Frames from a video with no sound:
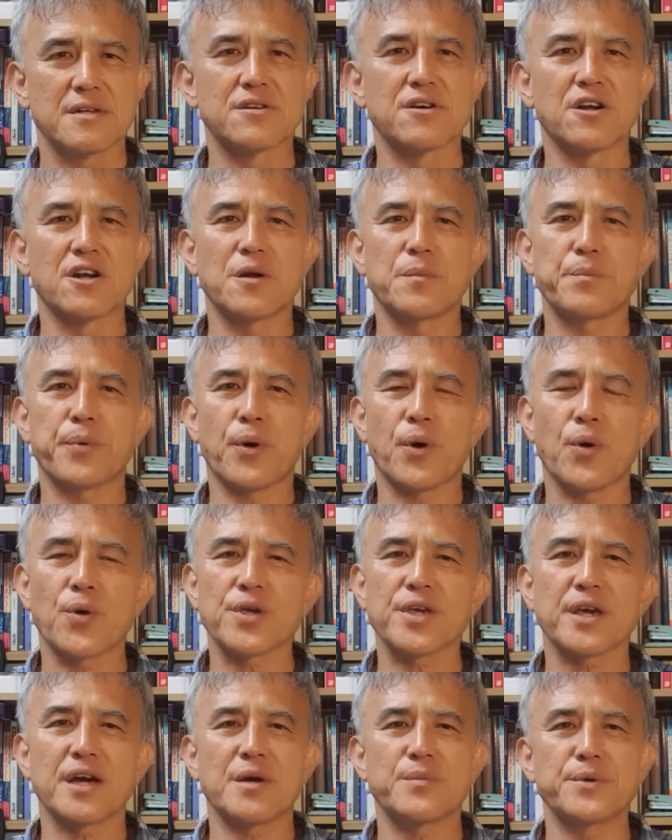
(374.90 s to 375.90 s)
그걸
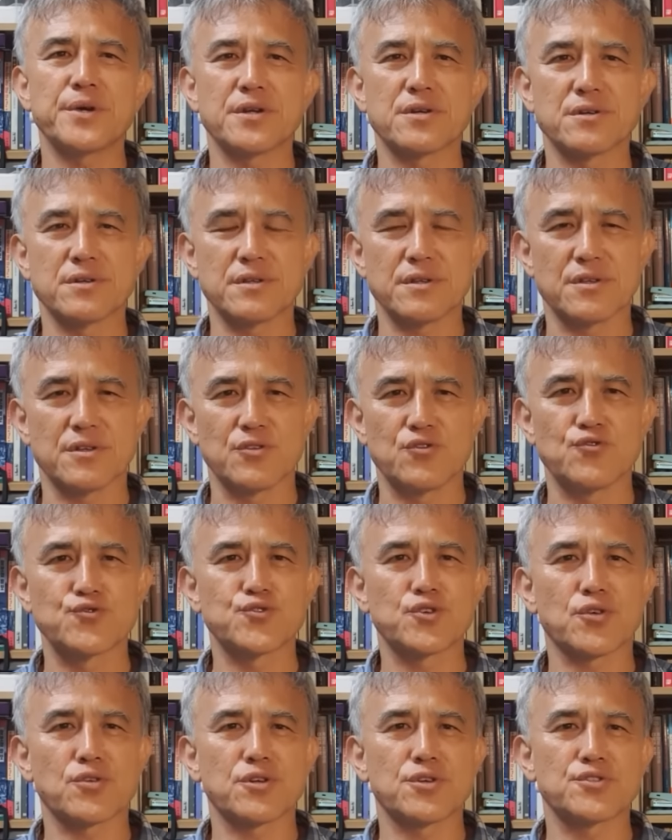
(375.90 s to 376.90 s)
포기하면은
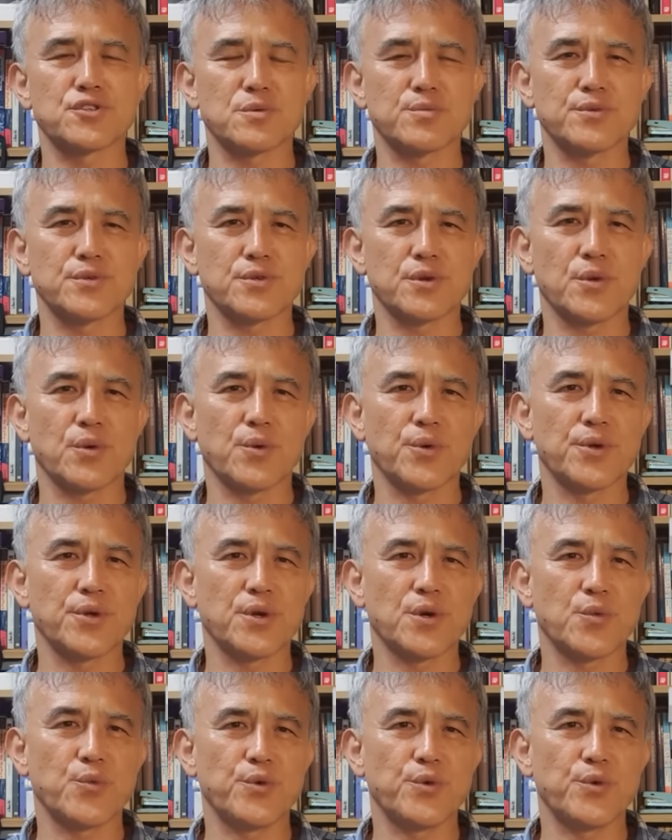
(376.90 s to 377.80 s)
윤석열 정부는 오히려